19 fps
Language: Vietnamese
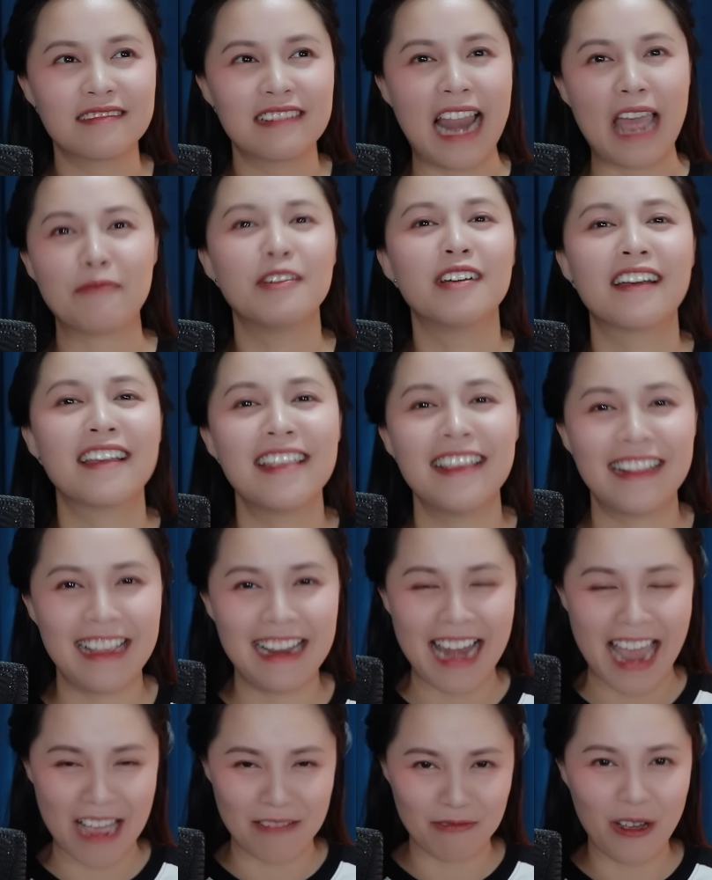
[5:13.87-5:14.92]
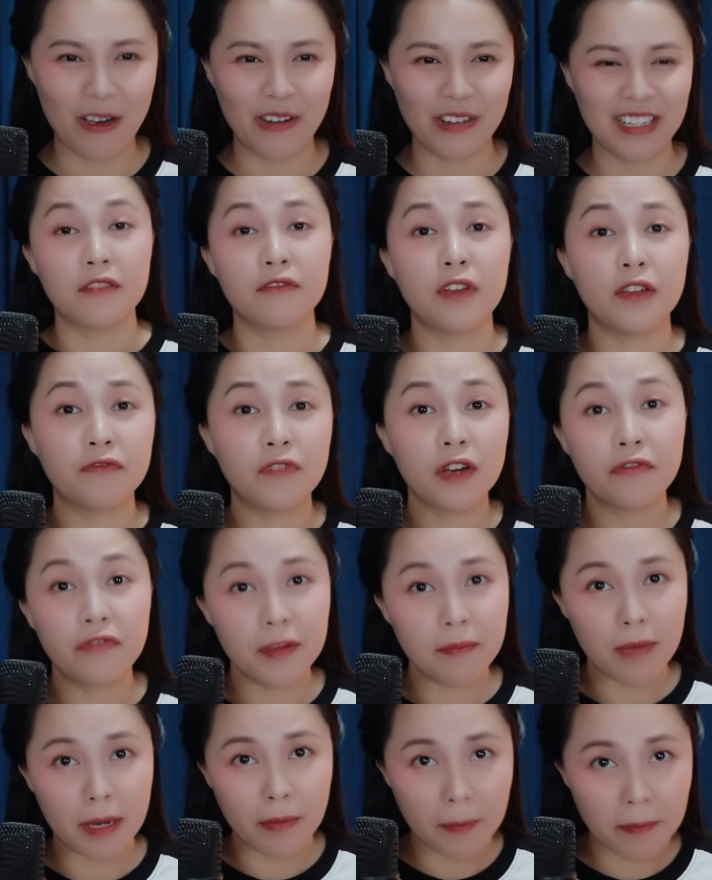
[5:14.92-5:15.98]
làm được cái gì thì làm thôi về phần
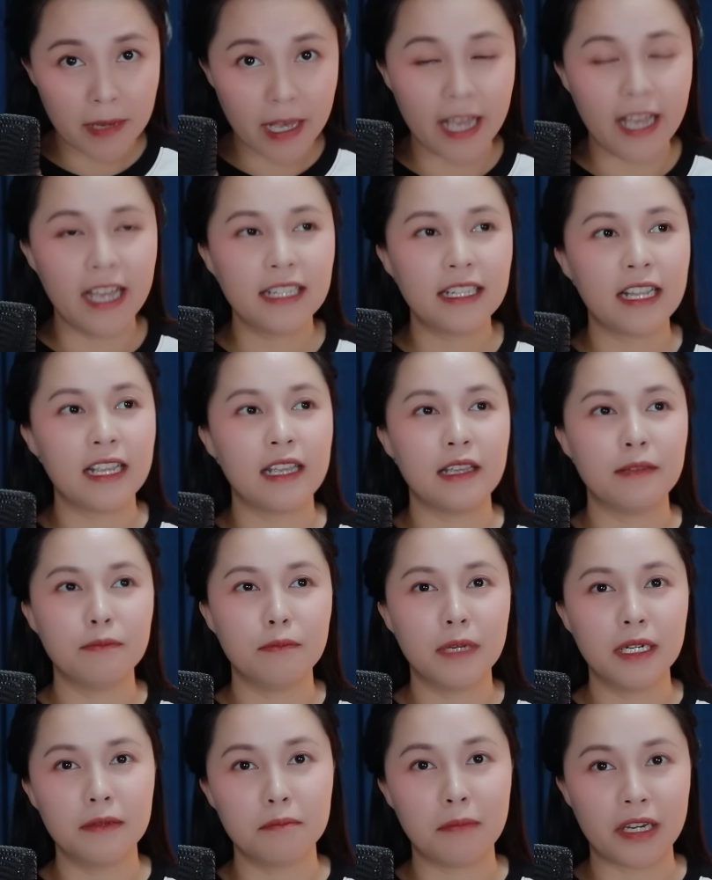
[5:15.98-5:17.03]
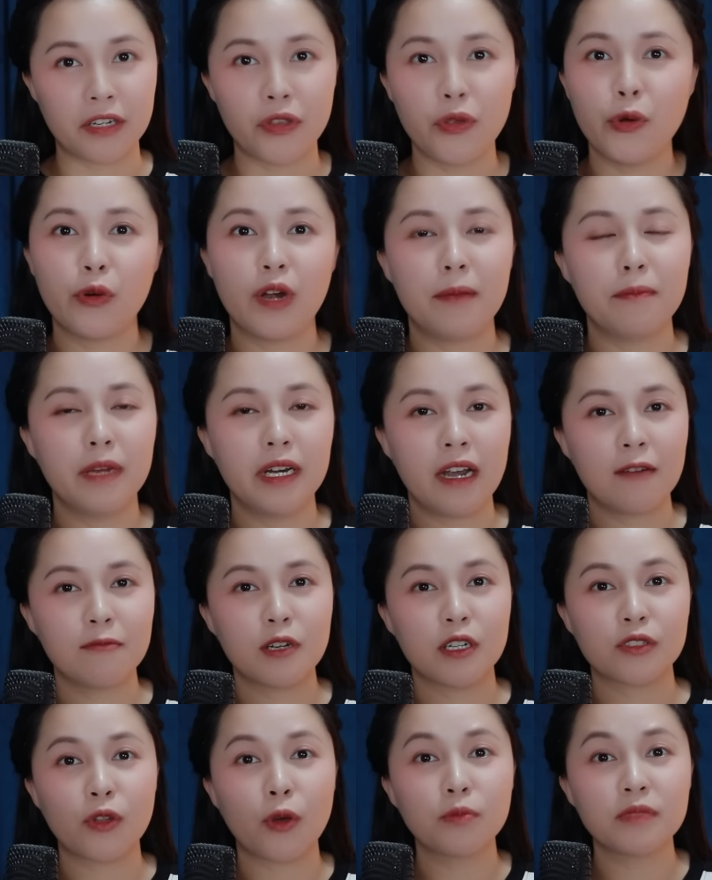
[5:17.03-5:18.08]
phim ma bóp kể thì mình mặc dù là mình không
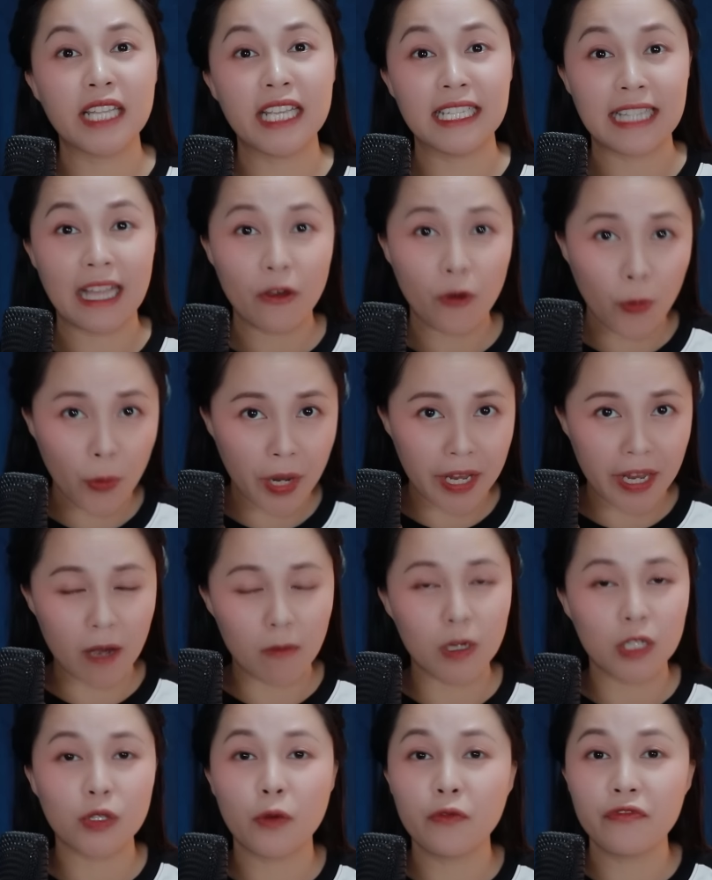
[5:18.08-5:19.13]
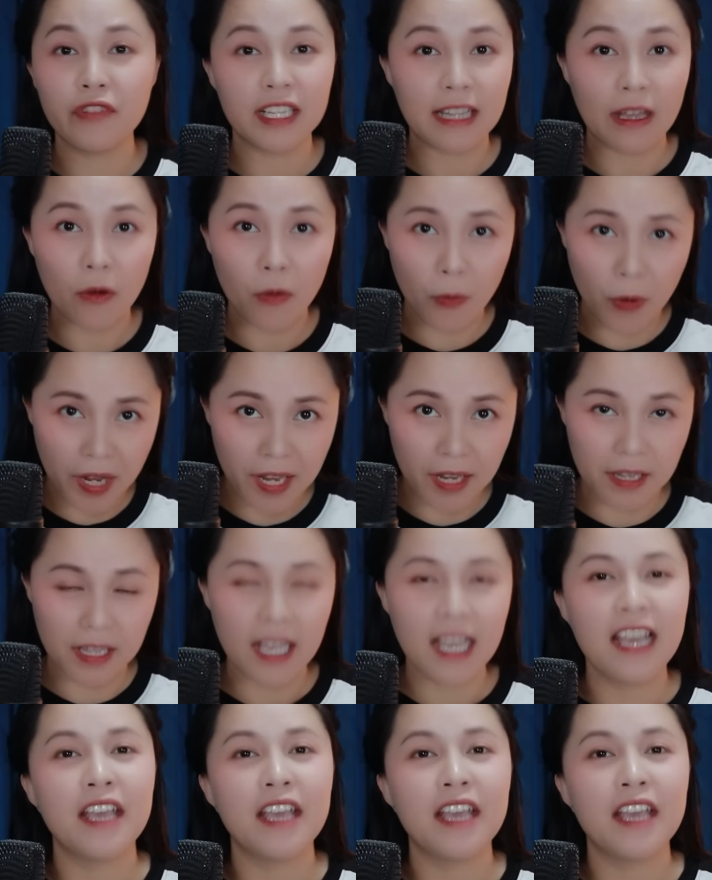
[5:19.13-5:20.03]
có tốn tiền tác quyền không có tốn phí tác quyền